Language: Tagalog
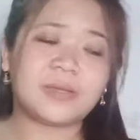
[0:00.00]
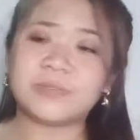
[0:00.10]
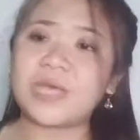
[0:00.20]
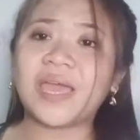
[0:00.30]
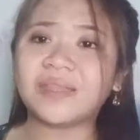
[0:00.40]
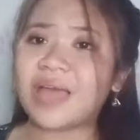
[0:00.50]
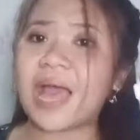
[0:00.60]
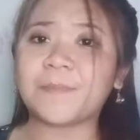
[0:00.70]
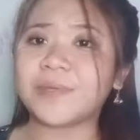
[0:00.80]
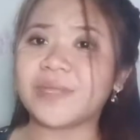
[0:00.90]
Sa akin
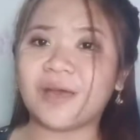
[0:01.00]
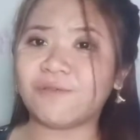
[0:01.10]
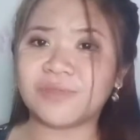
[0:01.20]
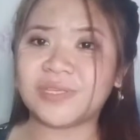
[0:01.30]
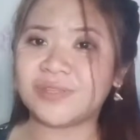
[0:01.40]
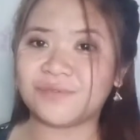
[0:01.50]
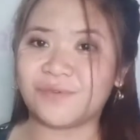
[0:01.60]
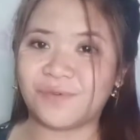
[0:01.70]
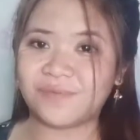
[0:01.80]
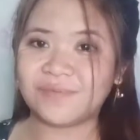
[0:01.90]
happy na ako
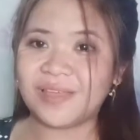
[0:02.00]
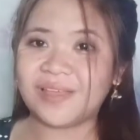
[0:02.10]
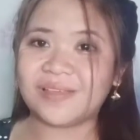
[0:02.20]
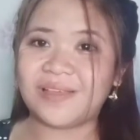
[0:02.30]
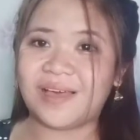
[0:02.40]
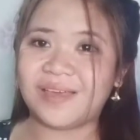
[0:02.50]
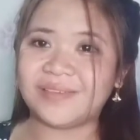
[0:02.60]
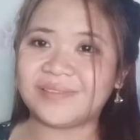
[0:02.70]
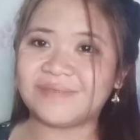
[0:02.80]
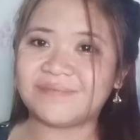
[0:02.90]
dito,
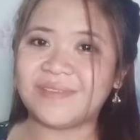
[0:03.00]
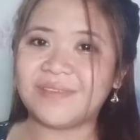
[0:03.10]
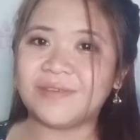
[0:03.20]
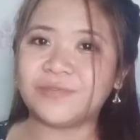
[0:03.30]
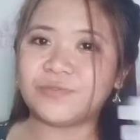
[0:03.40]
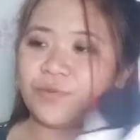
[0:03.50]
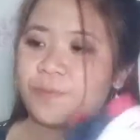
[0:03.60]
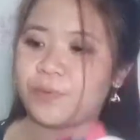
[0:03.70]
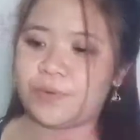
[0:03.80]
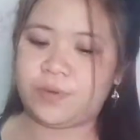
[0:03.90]
guys.
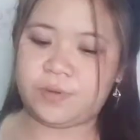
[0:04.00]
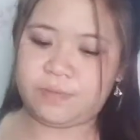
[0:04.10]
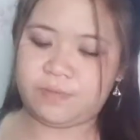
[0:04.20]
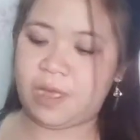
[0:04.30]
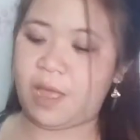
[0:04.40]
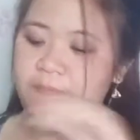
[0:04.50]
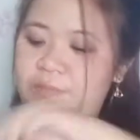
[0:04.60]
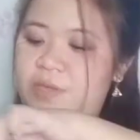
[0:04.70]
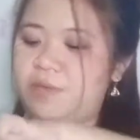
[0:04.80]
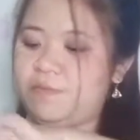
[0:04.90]
Super.
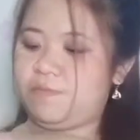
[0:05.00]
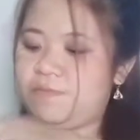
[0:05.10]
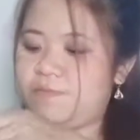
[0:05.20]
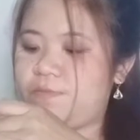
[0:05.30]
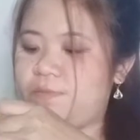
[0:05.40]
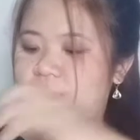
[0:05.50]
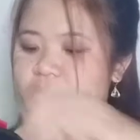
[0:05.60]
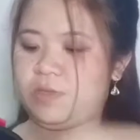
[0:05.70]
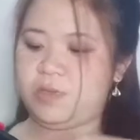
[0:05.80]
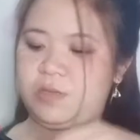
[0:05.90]
Happy.
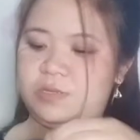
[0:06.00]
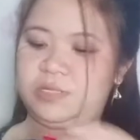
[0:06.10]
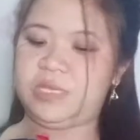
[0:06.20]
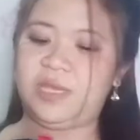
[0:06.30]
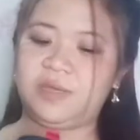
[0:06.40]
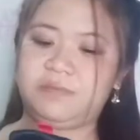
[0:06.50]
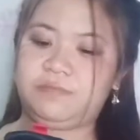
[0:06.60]
See?